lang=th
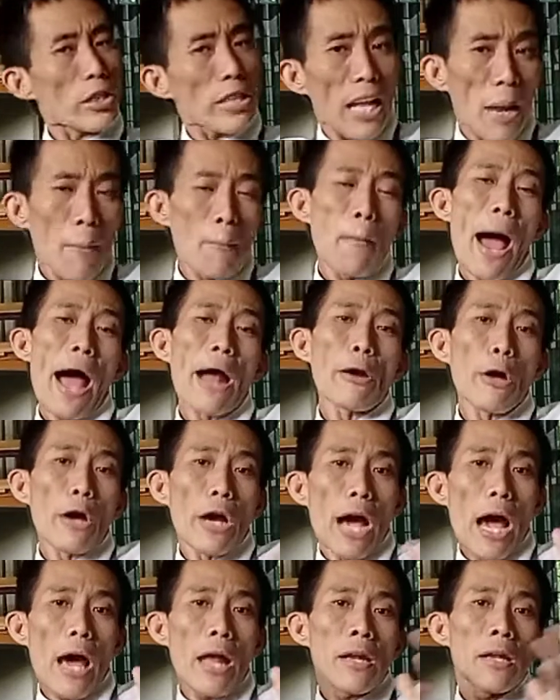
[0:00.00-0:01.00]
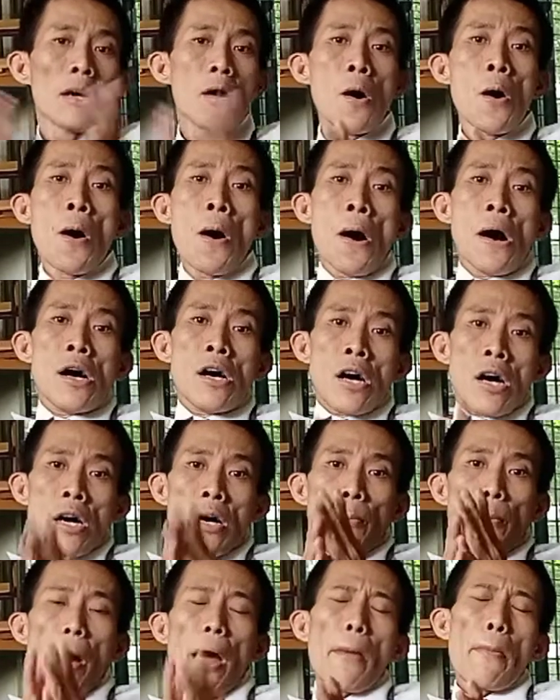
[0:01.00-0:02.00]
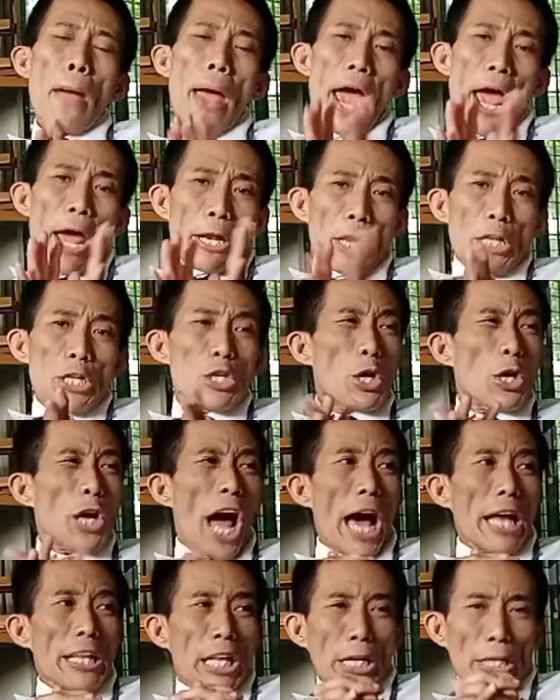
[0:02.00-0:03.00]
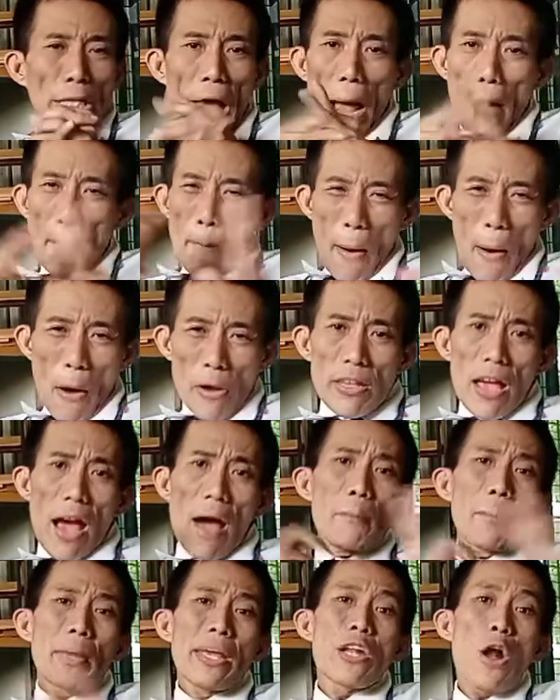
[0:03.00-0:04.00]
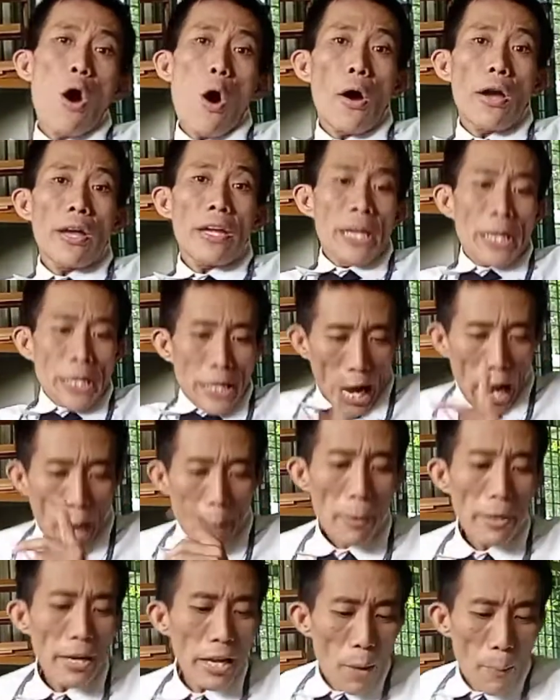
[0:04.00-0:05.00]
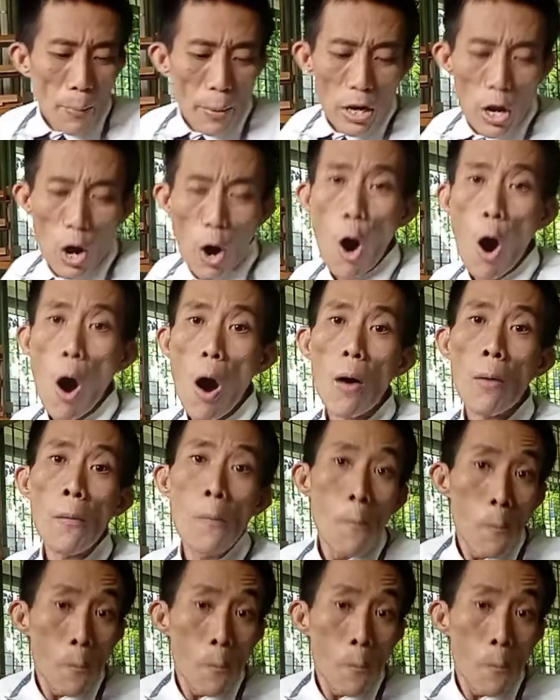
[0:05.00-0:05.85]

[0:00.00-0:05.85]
ก็จะลำบากในการเผยแพร่ในช่องทางต่างๆก็จะมีน้อยนะครับอันนี้ก็เป็นเรื่องของ